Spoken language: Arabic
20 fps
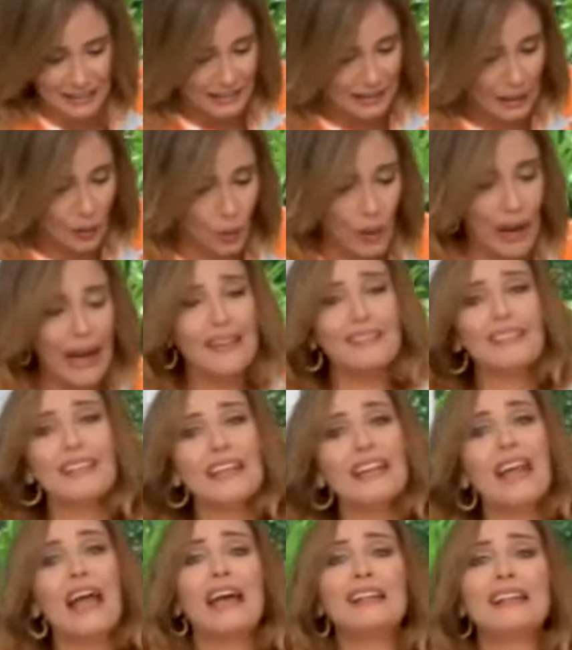لو
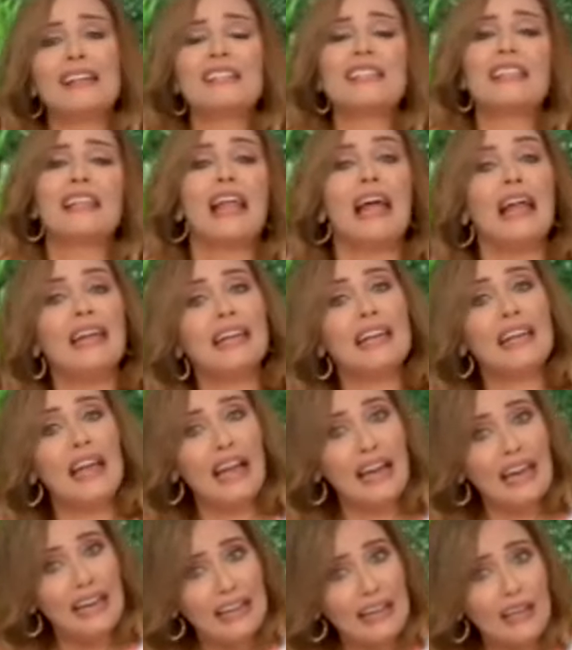عندنا هنزلها لك
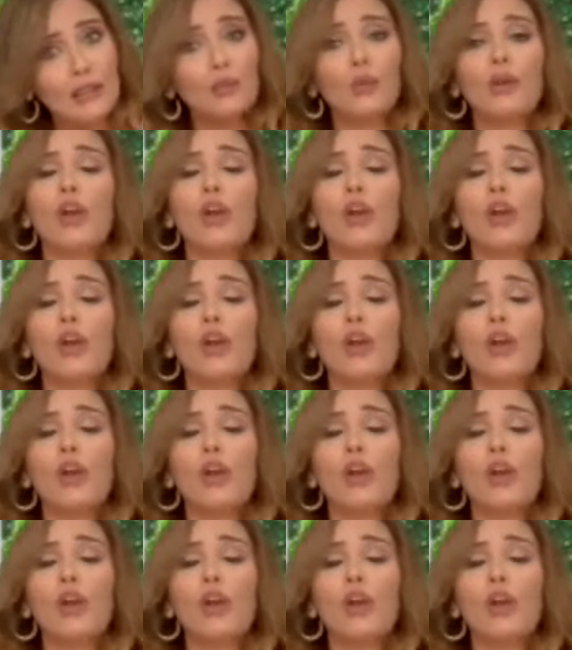حالا